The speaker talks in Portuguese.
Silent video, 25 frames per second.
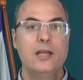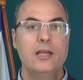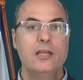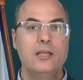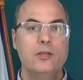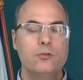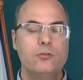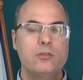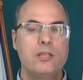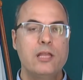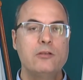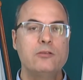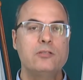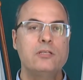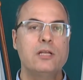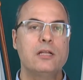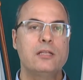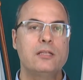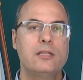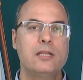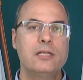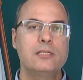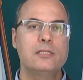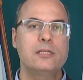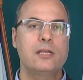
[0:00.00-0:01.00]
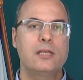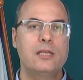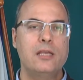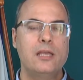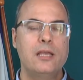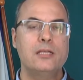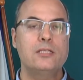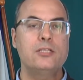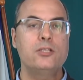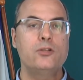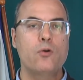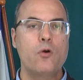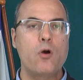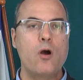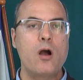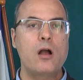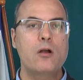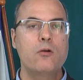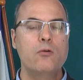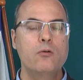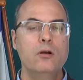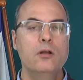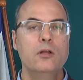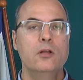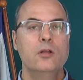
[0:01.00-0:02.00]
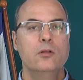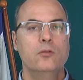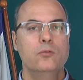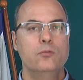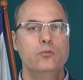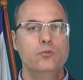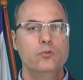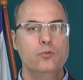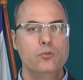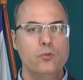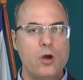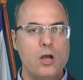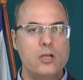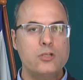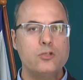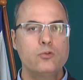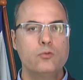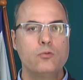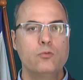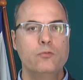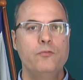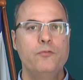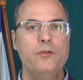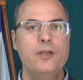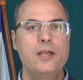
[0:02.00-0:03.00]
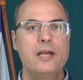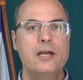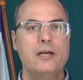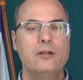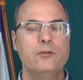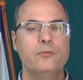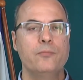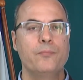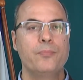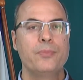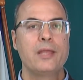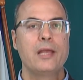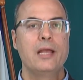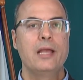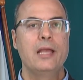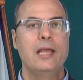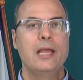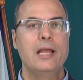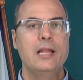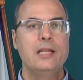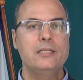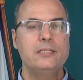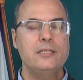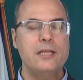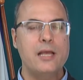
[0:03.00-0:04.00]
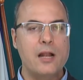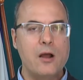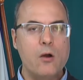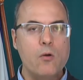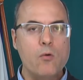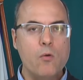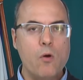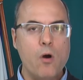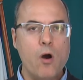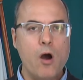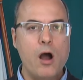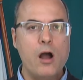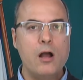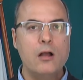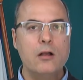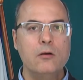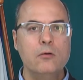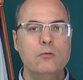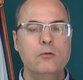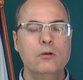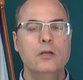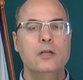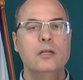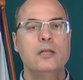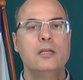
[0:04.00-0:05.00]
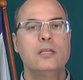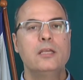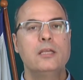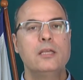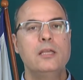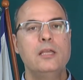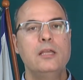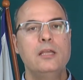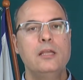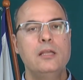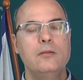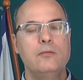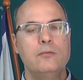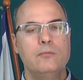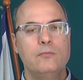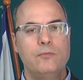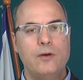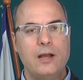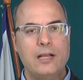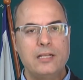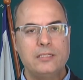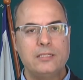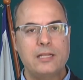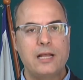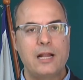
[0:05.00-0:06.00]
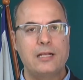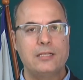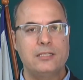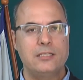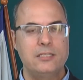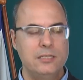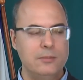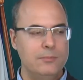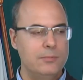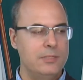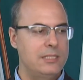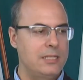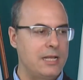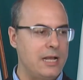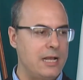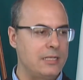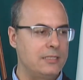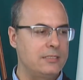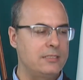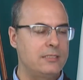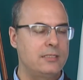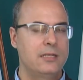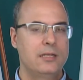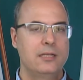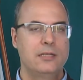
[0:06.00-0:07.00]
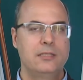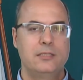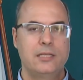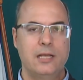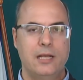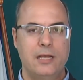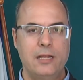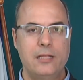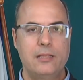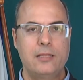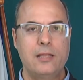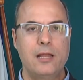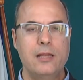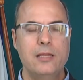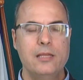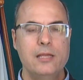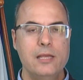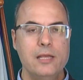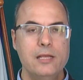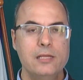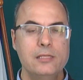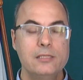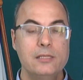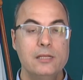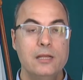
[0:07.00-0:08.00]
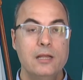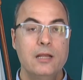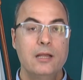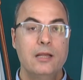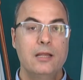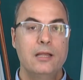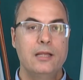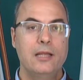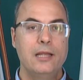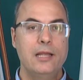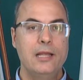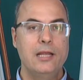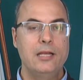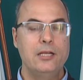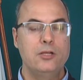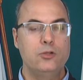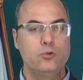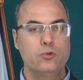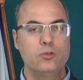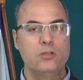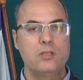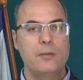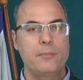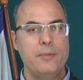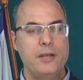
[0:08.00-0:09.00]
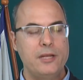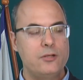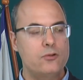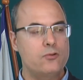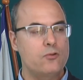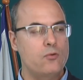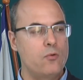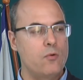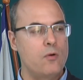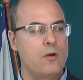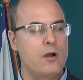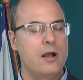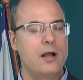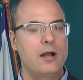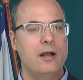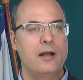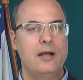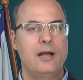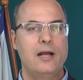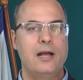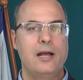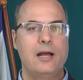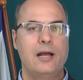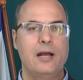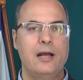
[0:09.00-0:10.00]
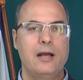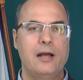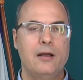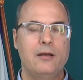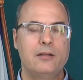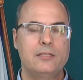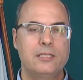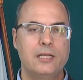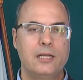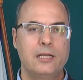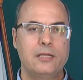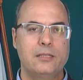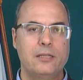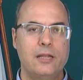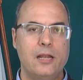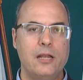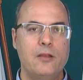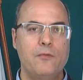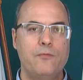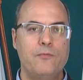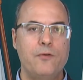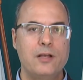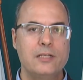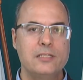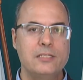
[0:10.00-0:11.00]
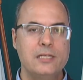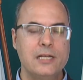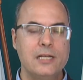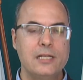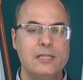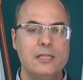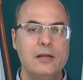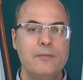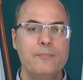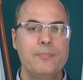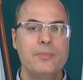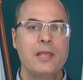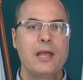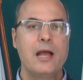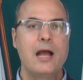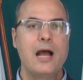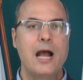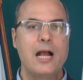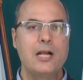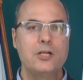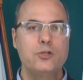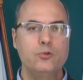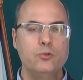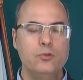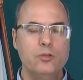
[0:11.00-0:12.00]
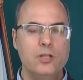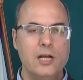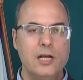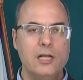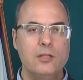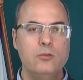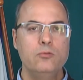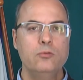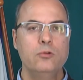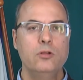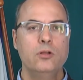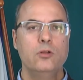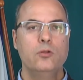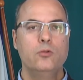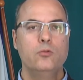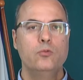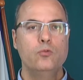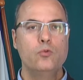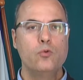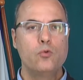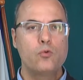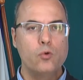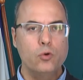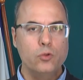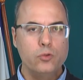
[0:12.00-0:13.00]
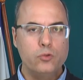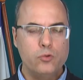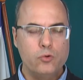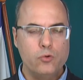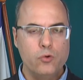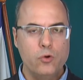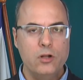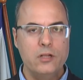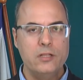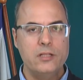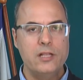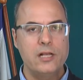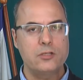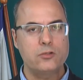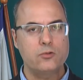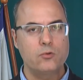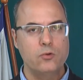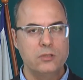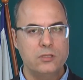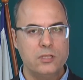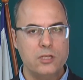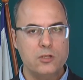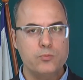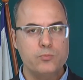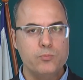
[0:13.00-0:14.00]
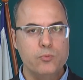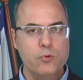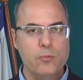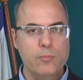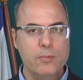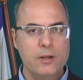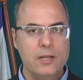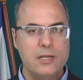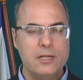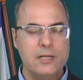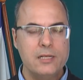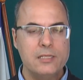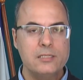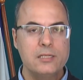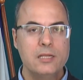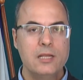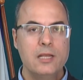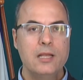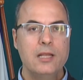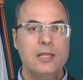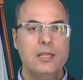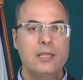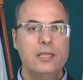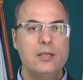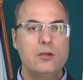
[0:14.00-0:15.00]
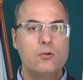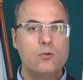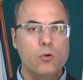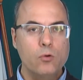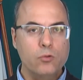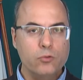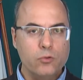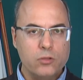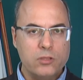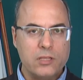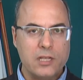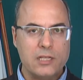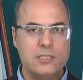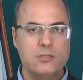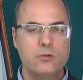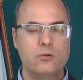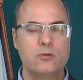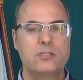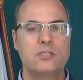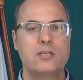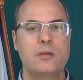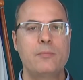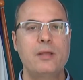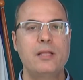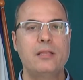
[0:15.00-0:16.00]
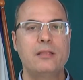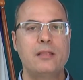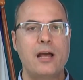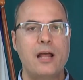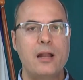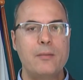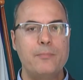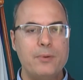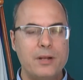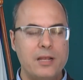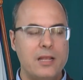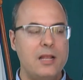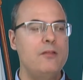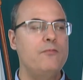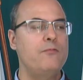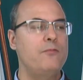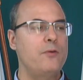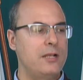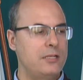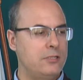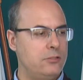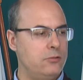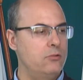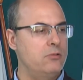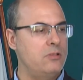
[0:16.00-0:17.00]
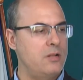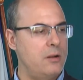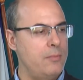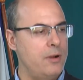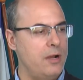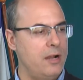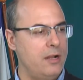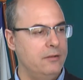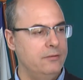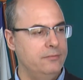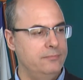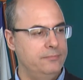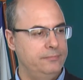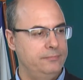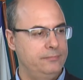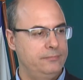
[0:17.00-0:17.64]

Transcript: E eu tenho certeza que esse órgão no nosso governo, ele será um órgão que vai estar acima das secretarias, eh, juntamente com a, a Secretaria de Fazenda, ajudando no controle das contas públicas e com dotação orçamentária para que ele faça o seu trabalho.